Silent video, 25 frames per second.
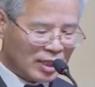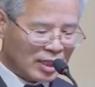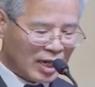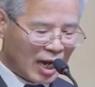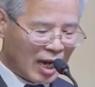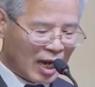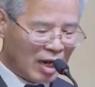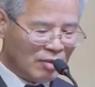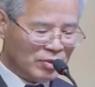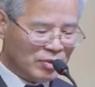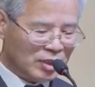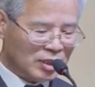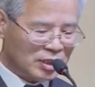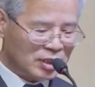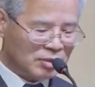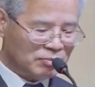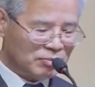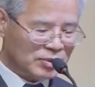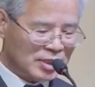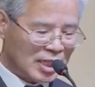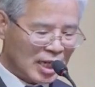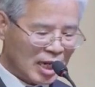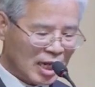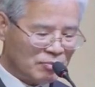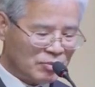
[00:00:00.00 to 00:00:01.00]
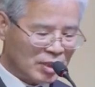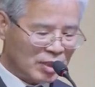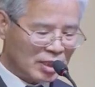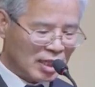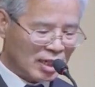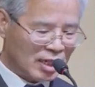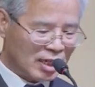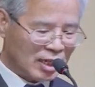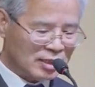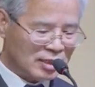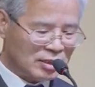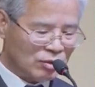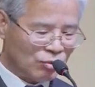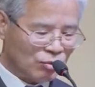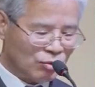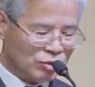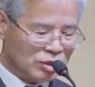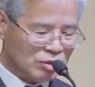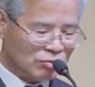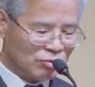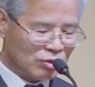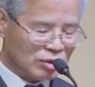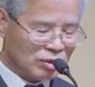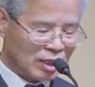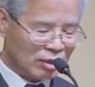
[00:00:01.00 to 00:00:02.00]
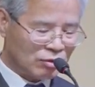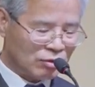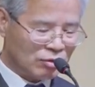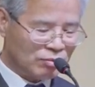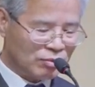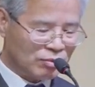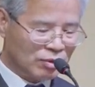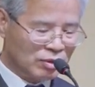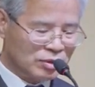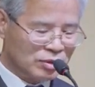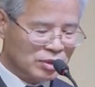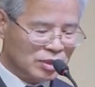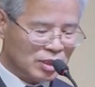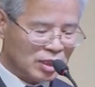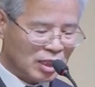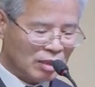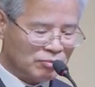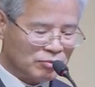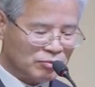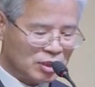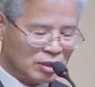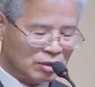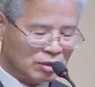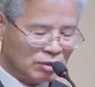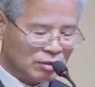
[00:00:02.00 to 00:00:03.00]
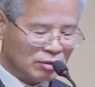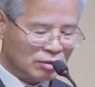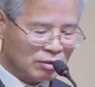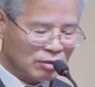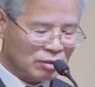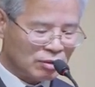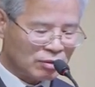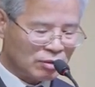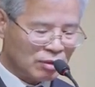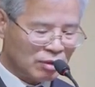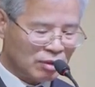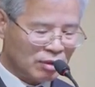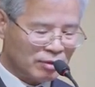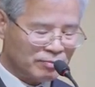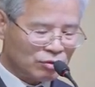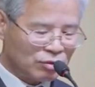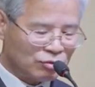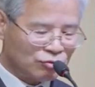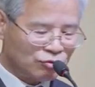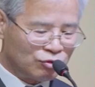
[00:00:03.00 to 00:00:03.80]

감히 십자가 밑에까지 오지 못하고 멀찌감치 떨어져서